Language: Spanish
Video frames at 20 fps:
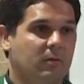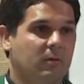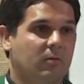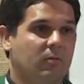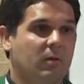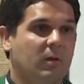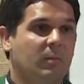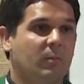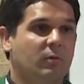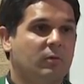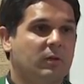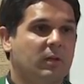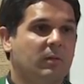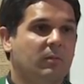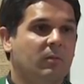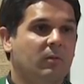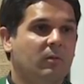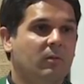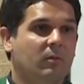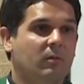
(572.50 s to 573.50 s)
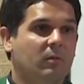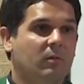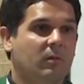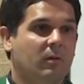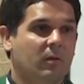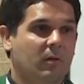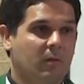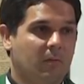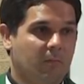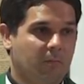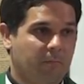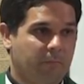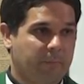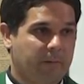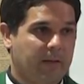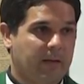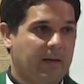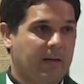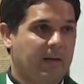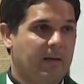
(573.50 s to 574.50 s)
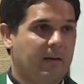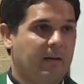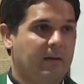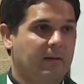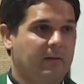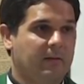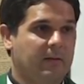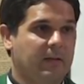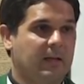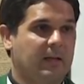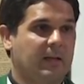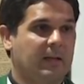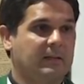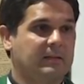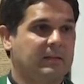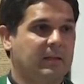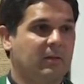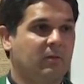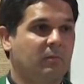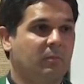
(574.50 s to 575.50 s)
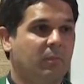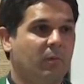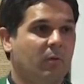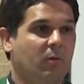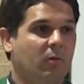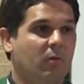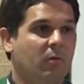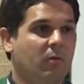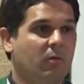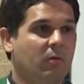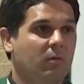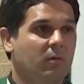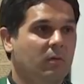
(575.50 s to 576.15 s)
no hay motivo para descansar un poco